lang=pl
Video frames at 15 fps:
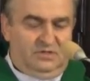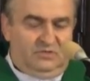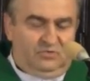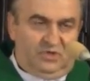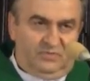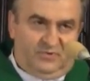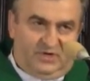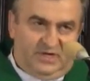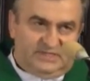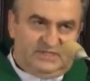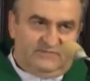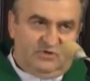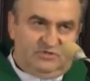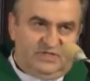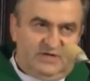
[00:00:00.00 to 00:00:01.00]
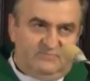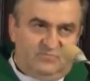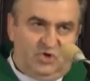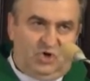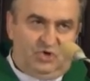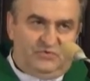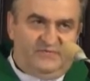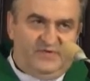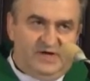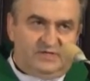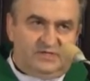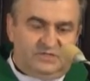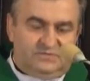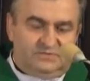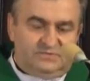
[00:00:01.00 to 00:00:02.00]
który pokazywał nam
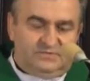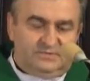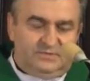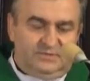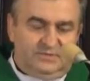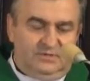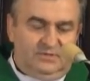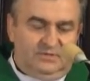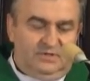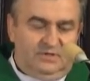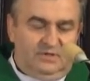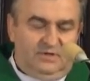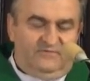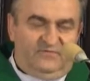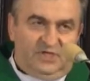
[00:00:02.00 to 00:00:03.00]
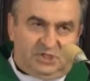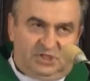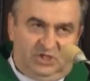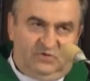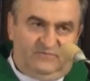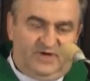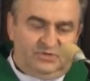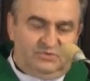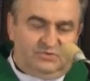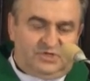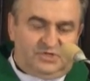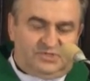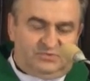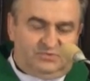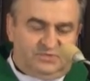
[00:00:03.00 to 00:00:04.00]
odwagę w naśladowaniu
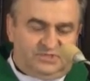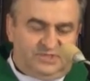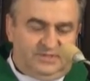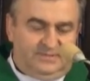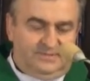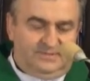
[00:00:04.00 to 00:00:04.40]
Chrystusa.